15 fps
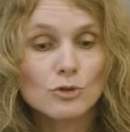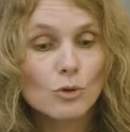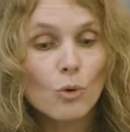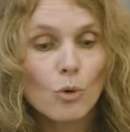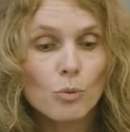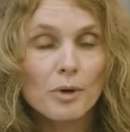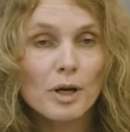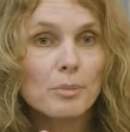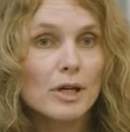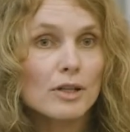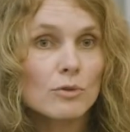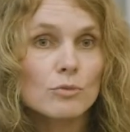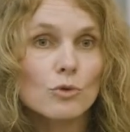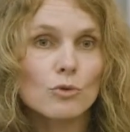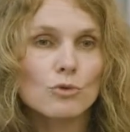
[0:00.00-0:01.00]
si on repère par
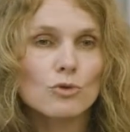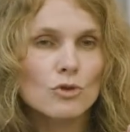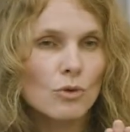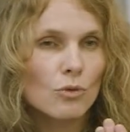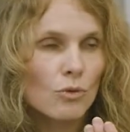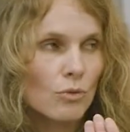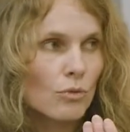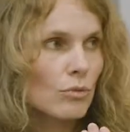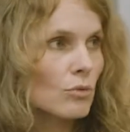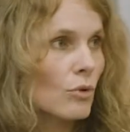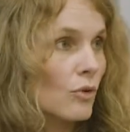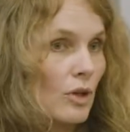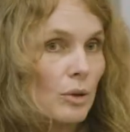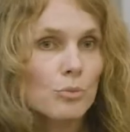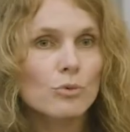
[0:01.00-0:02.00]
exemple dans une chanson,
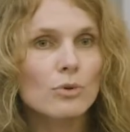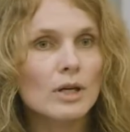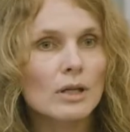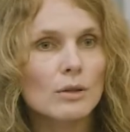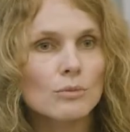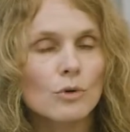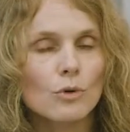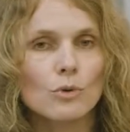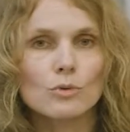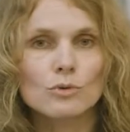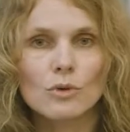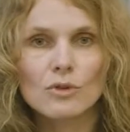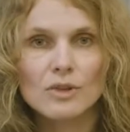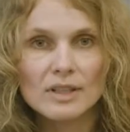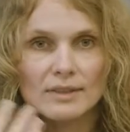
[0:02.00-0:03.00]
dans un poème,
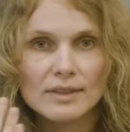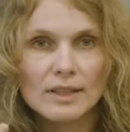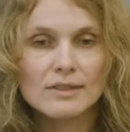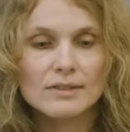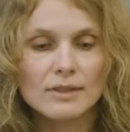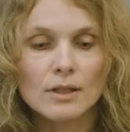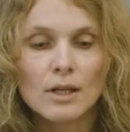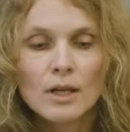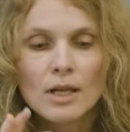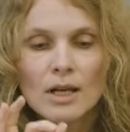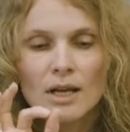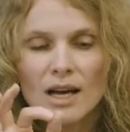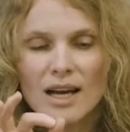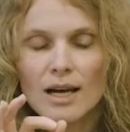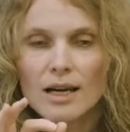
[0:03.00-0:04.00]
dans un texte,
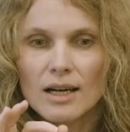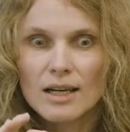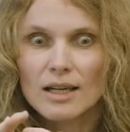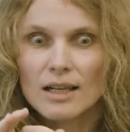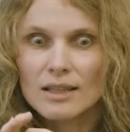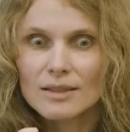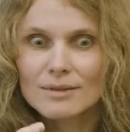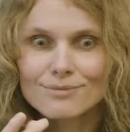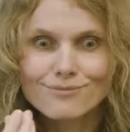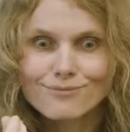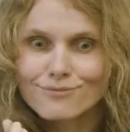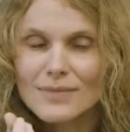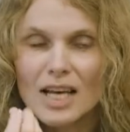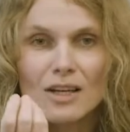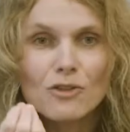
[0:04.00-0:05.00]

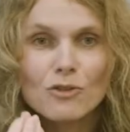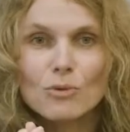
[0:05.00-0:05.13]
un,